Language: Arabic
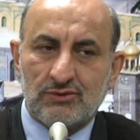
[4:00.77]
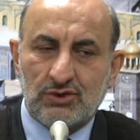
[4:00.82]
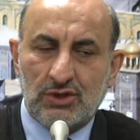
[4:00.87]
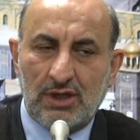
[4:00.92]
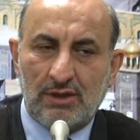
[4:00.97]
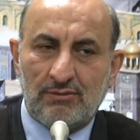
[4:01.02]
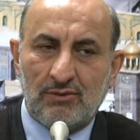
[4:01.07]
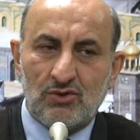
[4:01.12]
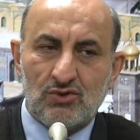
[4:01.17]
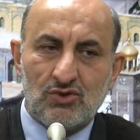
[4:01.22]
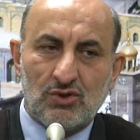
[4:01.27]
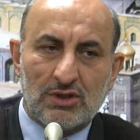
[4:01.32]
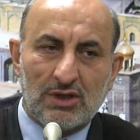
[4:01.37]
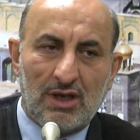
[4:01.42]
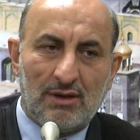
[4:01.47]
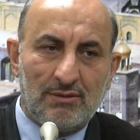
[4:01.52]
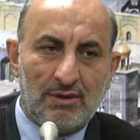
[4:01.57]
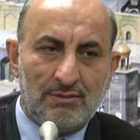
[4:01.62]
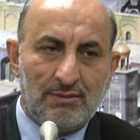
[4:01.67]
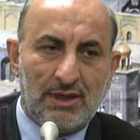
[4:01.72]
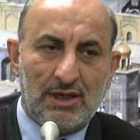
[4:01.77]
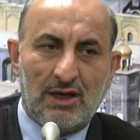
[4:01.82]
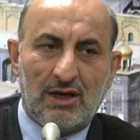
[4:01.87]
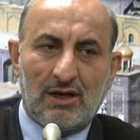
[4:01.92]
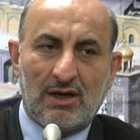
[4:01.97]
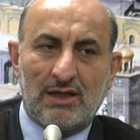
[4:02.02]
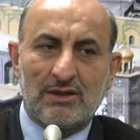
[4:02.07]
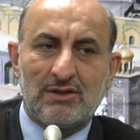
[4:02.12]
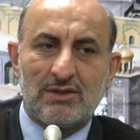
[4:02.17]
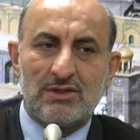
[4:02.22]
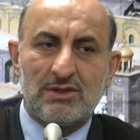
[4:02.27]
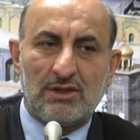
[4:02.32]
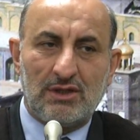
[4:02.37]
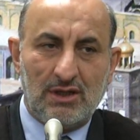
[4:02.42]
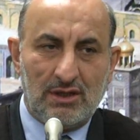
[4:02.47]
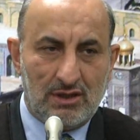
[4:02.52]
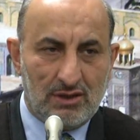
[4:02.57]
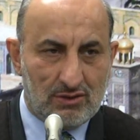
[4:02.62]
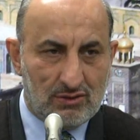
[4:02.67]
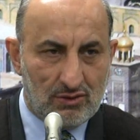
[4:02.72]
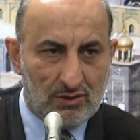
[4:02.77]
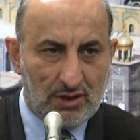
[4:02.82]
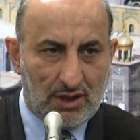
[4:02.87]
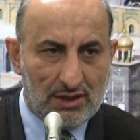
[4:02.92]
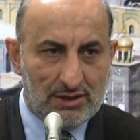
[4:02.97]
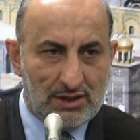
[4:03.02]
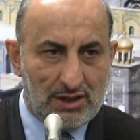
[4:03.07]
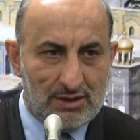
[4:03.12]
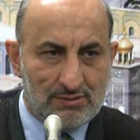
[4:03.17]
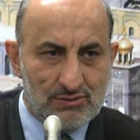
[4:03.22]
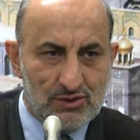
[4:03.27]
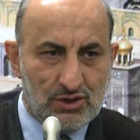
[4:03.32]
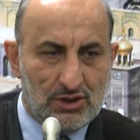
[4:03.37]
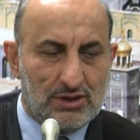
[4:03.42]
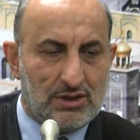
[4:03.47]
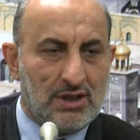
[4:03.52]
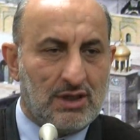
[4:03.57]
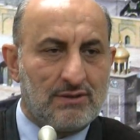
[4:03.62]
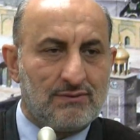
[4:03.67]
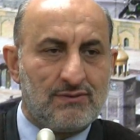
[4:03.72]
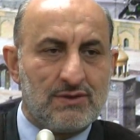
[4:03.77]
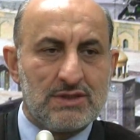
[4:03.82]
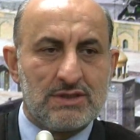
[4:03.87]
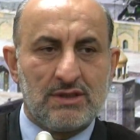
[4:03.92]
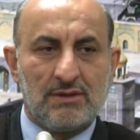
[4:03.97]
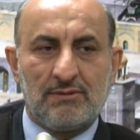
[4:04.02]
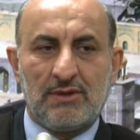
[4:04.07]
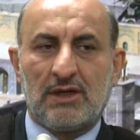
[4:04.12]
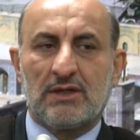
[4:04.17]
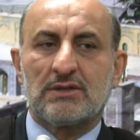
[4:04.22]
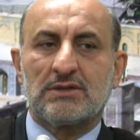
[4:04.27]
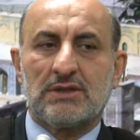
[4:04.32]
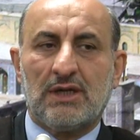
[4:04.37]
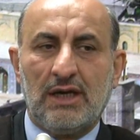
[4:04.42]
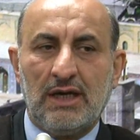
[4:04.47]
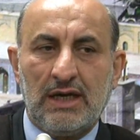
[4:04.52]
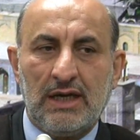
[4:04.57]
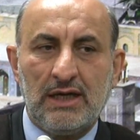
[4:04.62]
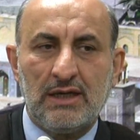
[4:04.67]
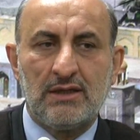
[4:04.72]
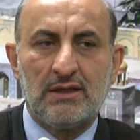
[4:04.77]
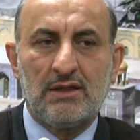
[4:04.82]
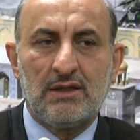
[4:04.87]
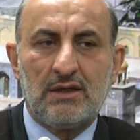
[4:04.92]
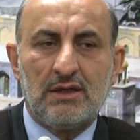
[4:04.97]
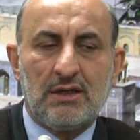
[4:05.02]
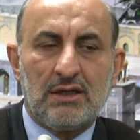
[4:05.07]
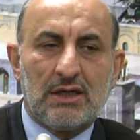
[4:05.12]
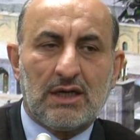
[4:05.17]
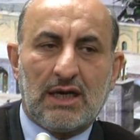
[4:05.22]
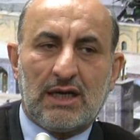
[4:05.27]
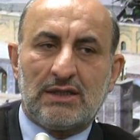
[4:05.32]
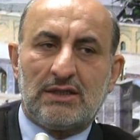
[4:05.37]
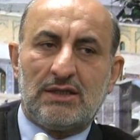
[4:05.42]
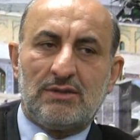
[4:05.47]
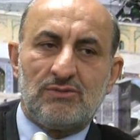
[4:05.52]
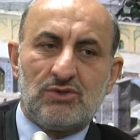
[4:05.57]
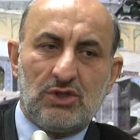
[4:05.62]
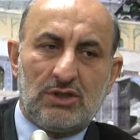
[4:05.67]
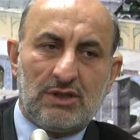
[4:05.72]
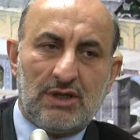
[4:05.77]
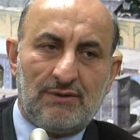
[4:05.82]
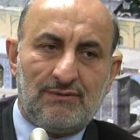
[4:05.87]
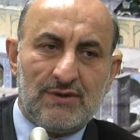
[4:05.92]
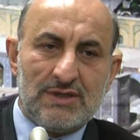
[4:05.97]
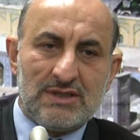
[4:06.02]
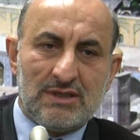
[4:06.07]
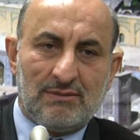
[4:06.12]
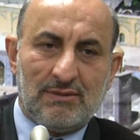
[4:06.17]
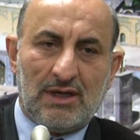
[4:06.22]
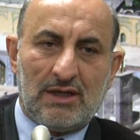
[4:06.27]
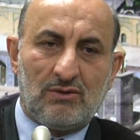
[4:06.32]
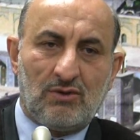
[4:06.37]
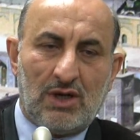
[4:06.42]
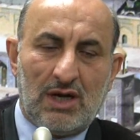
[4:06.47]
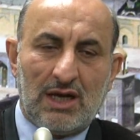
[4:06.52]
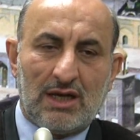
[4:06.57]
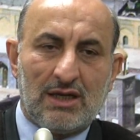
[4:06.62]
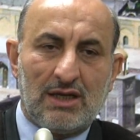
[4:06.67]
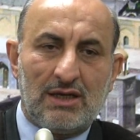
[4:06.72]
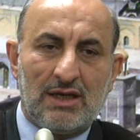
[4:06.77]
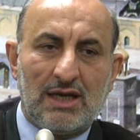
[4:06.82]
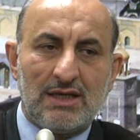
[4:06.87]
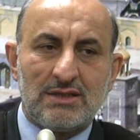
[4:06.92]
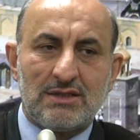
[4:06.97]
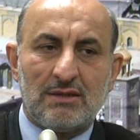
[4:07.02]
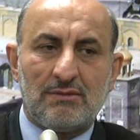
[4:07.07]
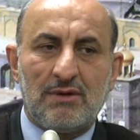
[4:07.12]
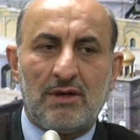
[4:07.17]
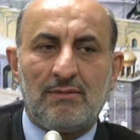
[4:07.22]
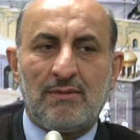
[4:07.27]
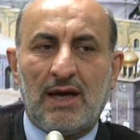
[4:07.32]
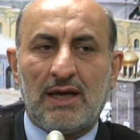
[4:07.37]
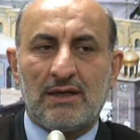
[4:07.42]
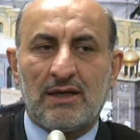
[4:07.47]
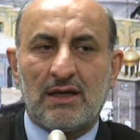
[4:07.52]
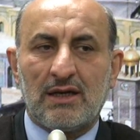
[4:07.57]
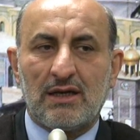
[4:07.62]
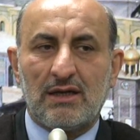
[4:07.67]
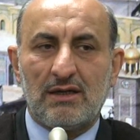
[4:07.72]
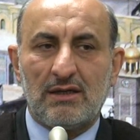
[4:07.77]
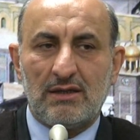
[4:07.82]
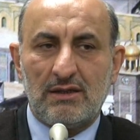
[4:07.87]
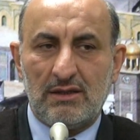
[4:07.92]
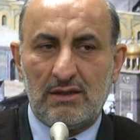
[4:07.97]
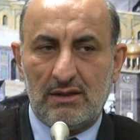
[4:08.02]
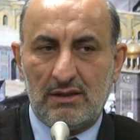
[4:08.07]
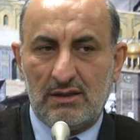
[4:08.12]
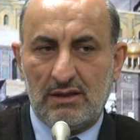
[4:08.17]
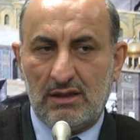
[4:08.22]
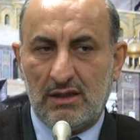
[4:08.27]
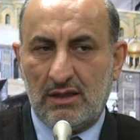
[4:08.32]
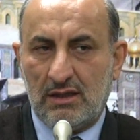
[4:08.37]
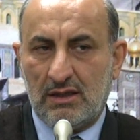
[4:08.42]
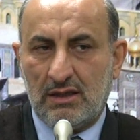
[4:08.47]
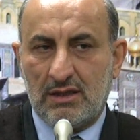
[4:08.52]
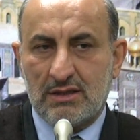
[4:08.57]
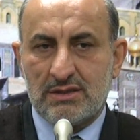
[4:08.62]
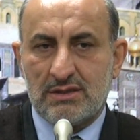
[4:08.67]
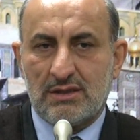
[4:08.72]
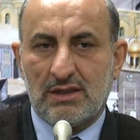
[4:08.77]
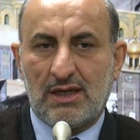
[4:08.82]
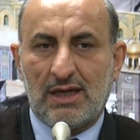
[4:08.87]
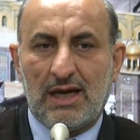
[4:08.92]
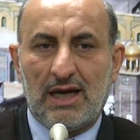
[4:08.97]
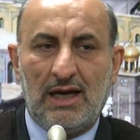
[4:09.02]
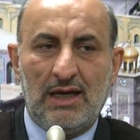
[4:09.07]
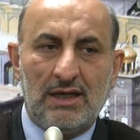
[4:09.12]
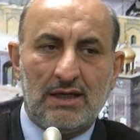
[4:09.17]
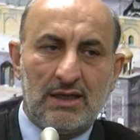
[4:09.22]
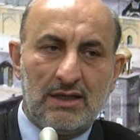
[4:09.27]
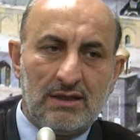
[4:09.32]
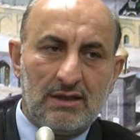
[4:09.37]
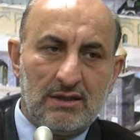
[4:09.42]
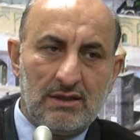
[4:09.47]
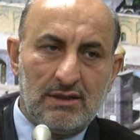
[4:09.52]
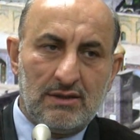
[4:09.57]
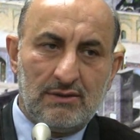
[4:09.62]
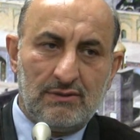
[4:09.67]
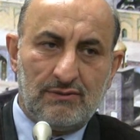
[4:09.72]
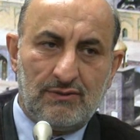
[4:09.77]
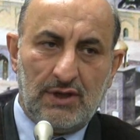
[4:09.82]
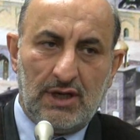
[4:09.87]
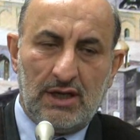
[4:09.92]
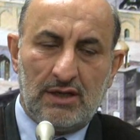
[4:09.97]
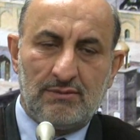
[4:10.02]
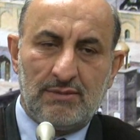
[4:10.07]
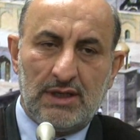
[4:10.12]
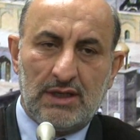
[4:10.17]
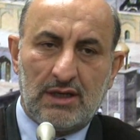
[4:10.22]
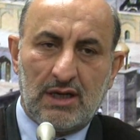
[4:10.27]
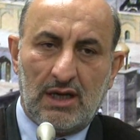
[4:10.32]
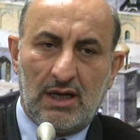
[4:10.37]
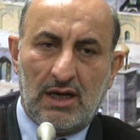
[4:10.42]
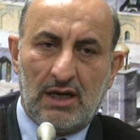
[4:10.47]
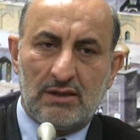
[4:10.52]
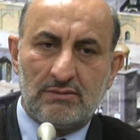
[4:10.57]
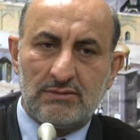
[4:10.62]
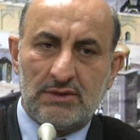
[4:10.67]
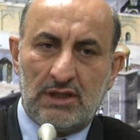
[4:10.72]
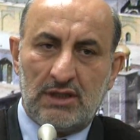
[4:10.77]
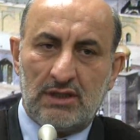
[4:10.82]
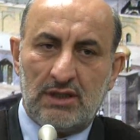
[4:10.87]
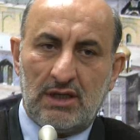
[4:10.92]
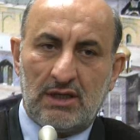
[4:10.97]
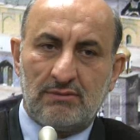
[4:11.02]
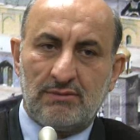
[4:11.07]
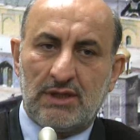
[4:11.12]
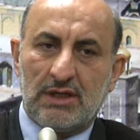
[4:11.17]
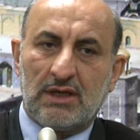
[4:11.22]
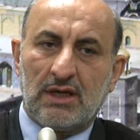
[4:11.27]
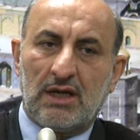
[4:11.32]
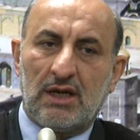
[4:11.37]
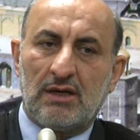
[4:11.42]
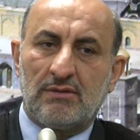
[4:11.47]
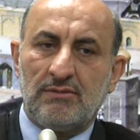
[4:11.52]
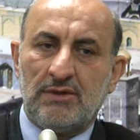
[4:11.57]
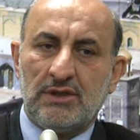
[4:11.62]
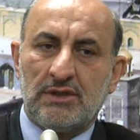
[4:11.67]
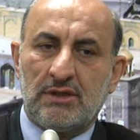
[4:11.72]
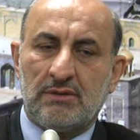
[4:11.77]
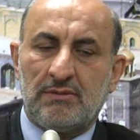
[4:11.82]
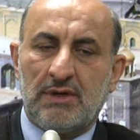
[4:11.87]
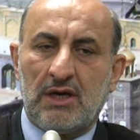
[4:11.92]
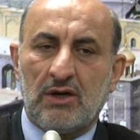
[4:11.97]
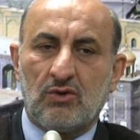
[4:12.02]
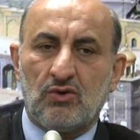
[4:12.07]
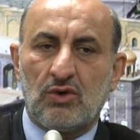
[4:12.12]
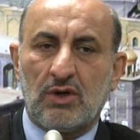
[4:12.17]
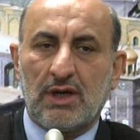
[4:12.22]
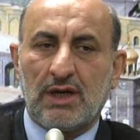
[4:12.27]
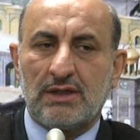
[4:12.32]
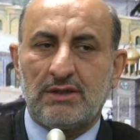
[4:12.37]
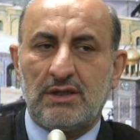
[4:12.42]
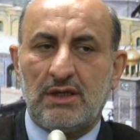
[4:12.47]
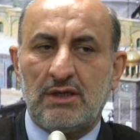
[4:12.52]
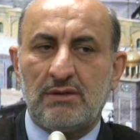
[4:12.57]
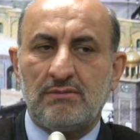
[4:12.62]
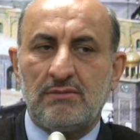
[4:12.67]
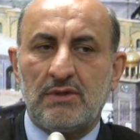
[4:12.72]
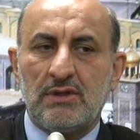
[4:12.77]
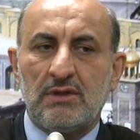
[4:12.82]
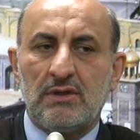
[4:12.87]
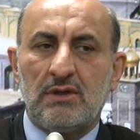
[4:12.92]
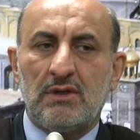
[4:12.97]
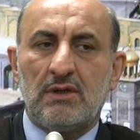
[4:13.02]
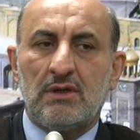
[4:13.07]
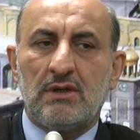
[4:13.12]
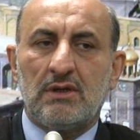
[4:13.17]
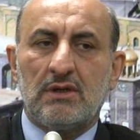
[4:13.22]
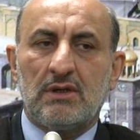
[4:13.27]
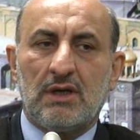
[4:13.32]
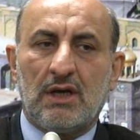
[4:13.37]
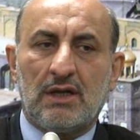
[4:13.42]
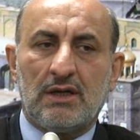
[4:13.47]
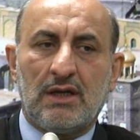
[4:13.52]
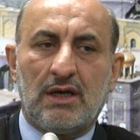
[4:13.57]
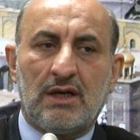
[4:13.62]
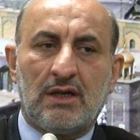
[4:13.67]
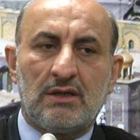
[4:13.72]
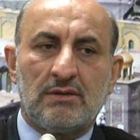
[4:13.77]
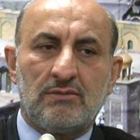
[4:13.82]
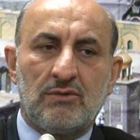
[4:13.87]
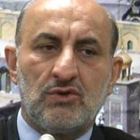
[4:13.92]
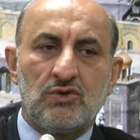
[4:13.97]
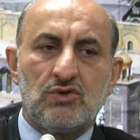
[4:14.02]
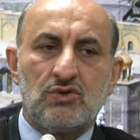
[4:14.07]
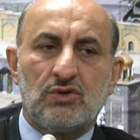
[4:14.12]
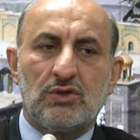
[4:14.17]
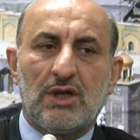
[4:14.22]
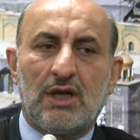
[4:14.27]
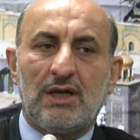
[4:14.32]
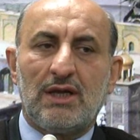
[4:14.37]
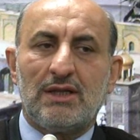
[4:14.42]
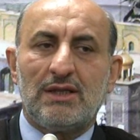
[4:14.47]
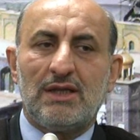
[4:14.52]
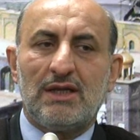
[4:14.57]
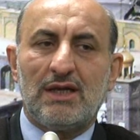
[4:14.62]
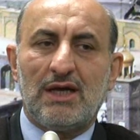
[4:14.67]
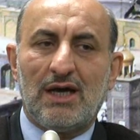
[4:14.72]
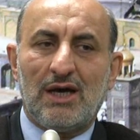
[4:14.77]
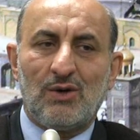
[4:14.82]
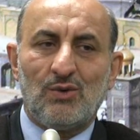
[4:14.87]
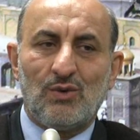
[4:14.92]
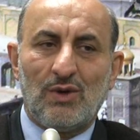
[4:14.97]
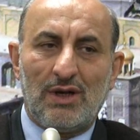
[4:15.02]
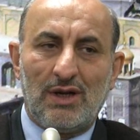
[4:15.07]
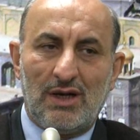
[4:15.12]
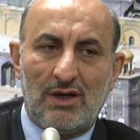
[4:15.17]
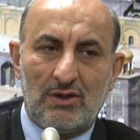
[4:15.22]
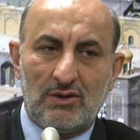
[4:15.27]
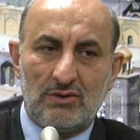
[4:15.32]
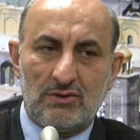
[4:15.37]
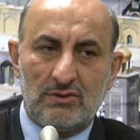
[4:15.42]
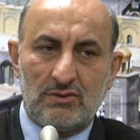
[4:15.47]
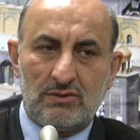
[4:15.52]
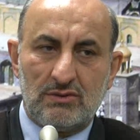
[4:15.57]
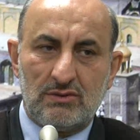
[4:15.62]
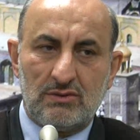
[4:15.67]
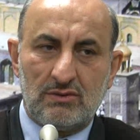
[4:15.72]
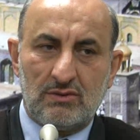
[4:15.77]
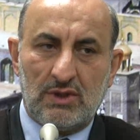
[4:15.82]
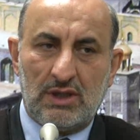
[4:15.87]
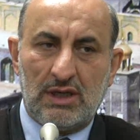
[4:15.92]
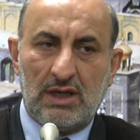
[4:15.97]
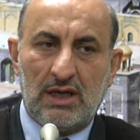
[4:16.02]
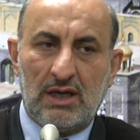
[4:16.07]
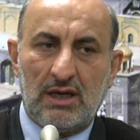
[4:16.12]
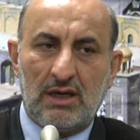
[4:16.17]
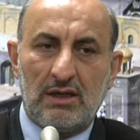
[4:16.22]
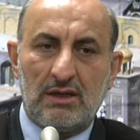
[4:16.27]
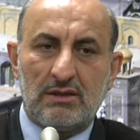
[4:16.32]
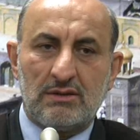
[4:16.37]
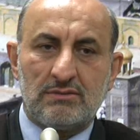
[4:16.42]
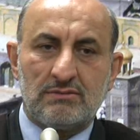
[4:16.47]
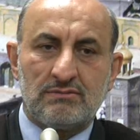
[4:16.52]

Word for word: شيء موجود قبل مليارات السنين نقول قديم جدا في الزمان صحيح قديم جدا في الزمان ولكن ليس بالمعنى الاصطلاحي في علم الكلام لأن علم الكلام حينما يقول قديم يعني الموجود الذي لا أول له ولا